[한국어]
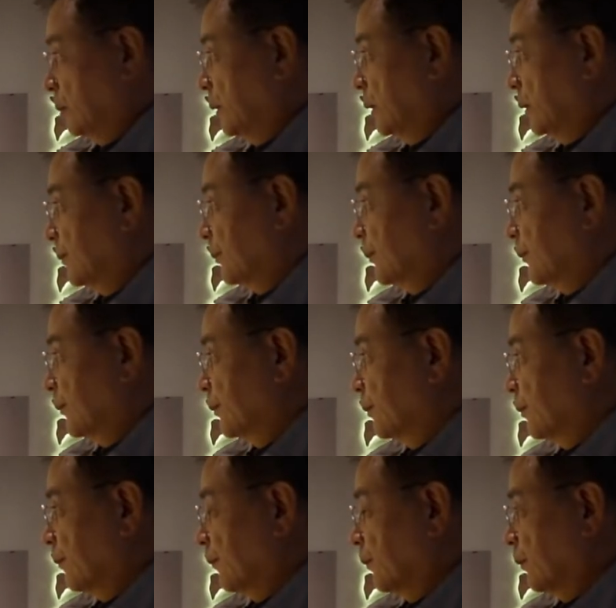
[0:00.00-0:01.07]
아마,
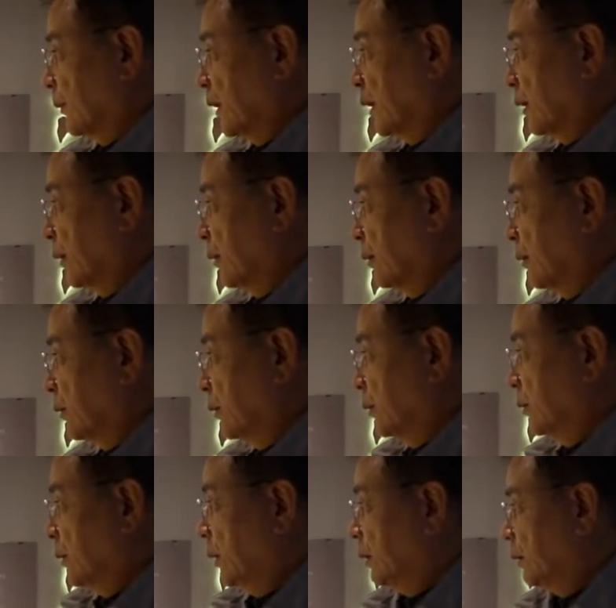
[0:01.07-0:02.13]
음,
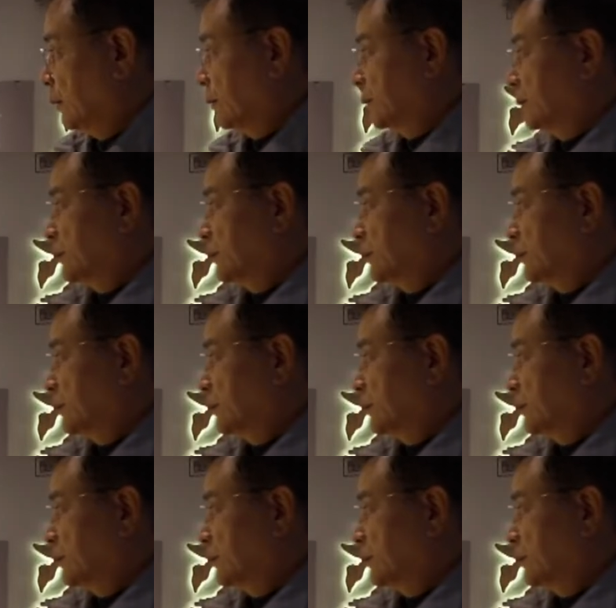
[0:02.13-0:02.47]
이렇게